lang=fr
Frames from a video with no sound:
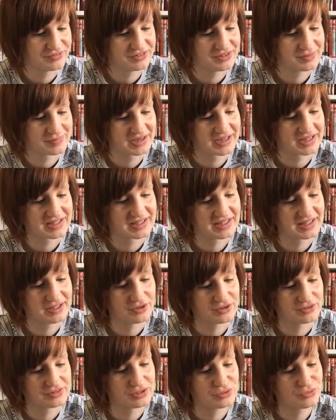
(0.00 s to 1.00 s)
c'est marqué
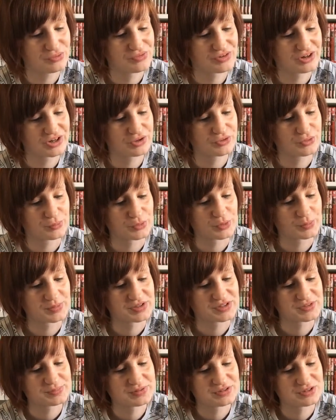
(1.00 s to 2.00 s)
euh, Découvrez le
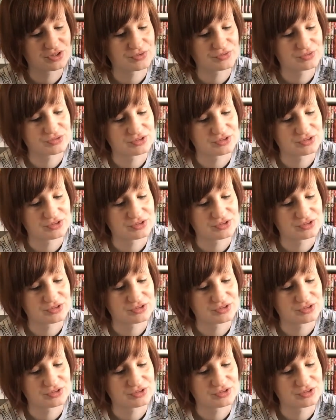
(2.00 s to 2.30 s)
premier spin-off